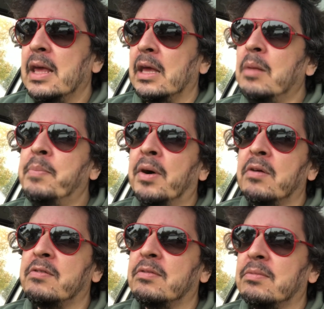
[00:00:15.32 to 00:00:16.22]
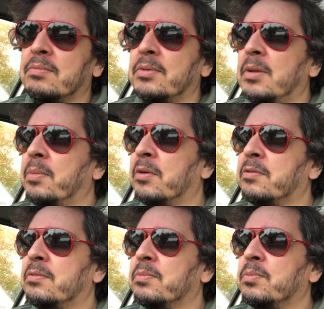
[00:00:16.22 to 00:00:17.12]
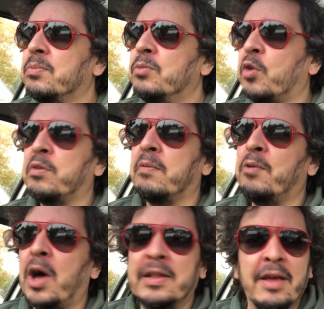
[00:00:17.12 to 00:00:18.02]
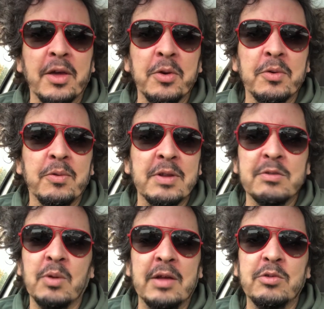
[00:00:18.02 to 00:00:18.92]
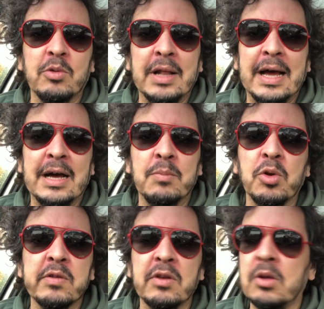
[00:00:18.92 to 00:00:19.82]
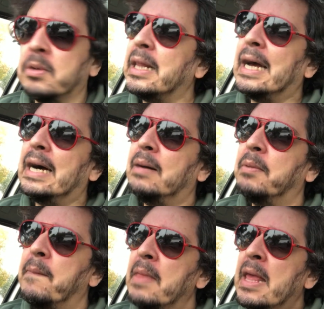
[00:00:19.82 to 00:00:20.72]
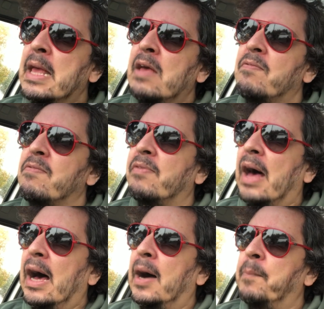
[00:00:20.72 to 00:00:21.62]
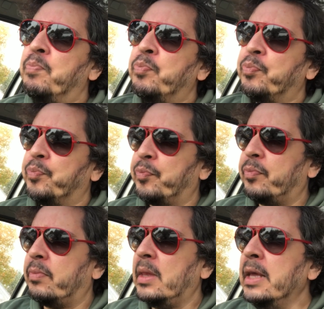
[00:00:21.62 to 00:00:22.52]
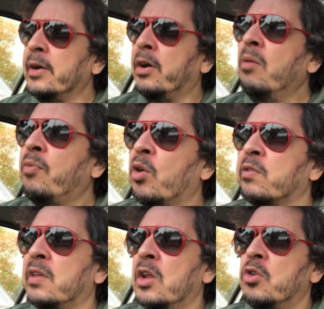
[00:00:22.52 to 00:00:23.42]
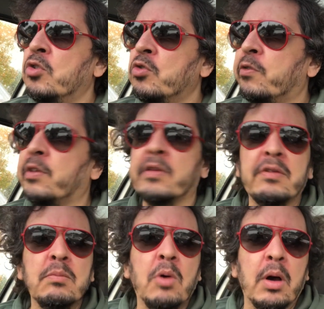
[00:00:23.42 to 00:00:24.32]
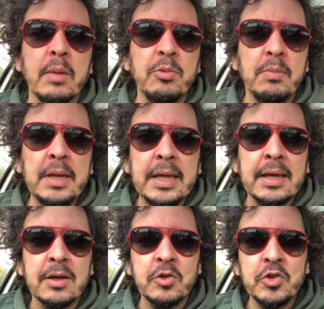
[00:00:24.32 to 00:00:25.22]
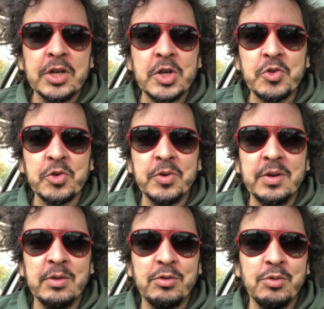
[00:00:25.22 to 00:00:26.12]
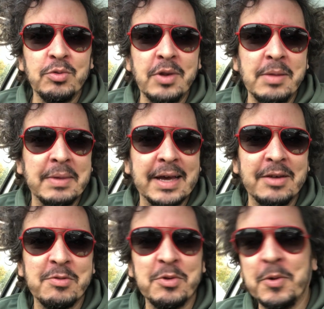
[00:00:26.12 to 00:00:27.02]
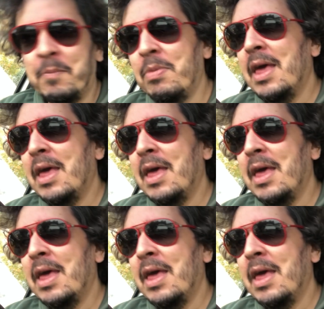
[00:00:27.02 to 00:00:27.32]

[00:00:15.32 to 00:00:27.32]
Il pense, il pense dans son fort intérieur que l'instauration de l'arabe ou l'enseignement de l'arabe va renforcer le sentiment républicain chez les jeunes issus de l'immigration,